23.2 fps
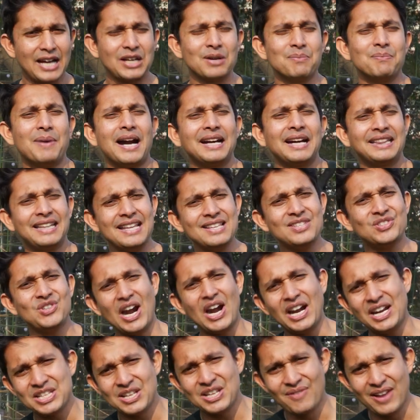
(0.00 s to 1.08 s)
একটা বাড়তি
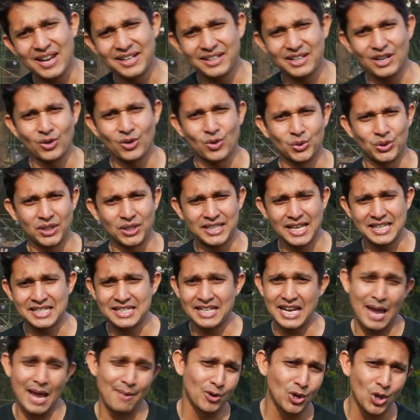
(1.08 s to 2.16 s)
স্ট্র্যাটেজি মেনটেন করতে
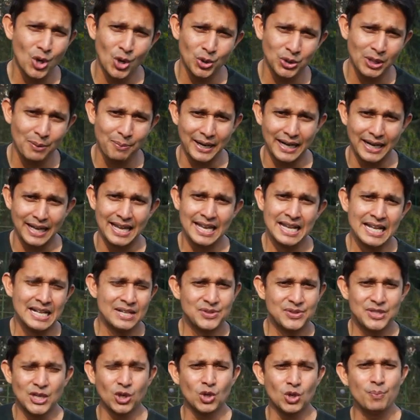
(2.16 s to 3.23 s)
চাচ্ছেন এমনও হতে পারে
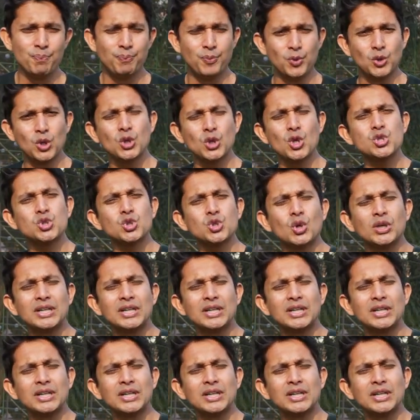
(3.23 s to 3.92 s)
যেরকম পুরোদস্ত